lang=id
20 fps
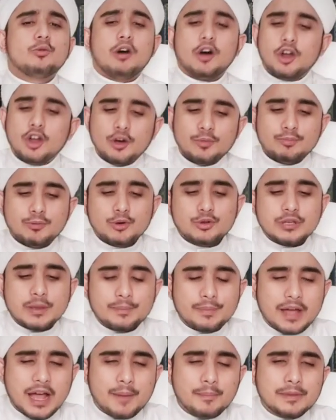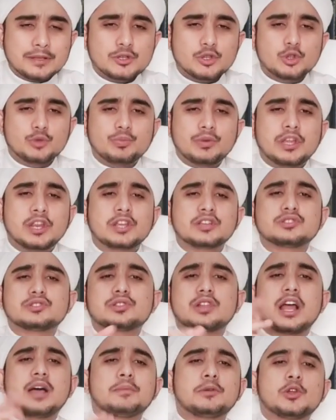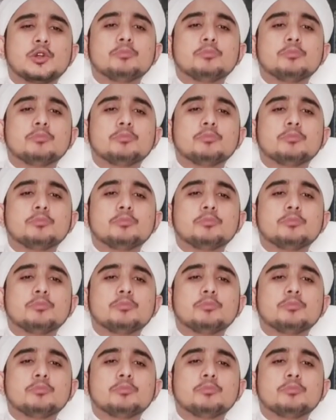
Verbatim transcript: Walaupun sampai habis satu piring setelah